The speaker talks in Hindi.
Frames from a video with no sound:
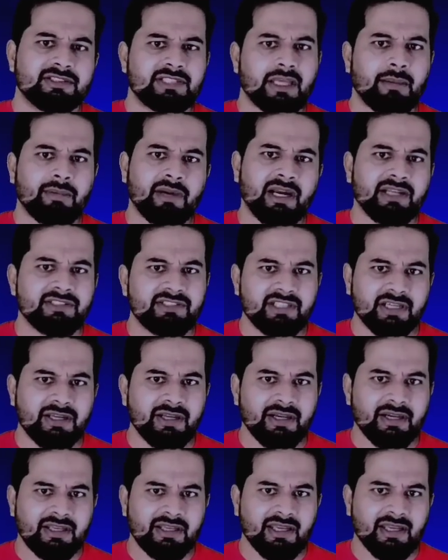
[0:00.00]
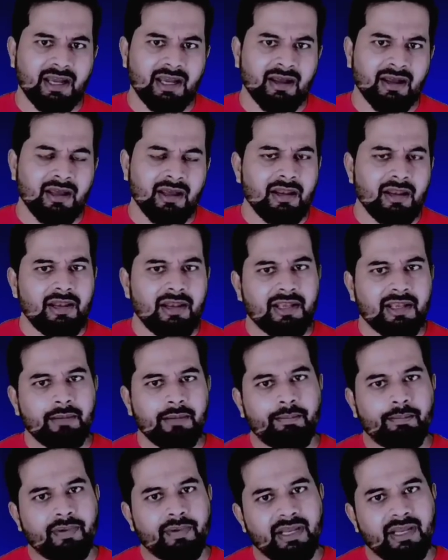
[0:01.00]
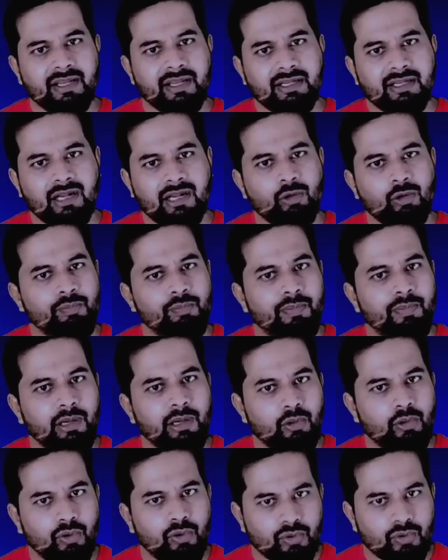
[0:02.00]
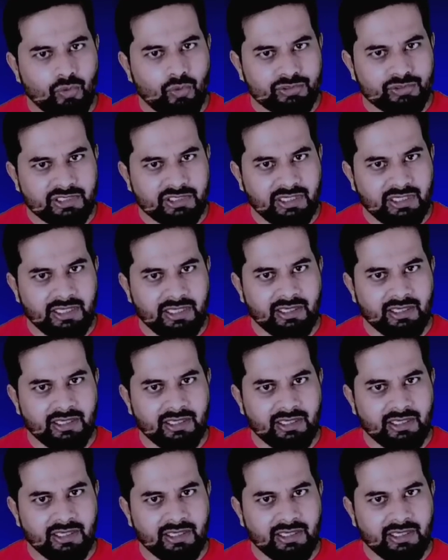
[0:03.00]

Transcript: सबका जिक्र किया लेकिन प्रियंका को बिल्कुल रोस्ट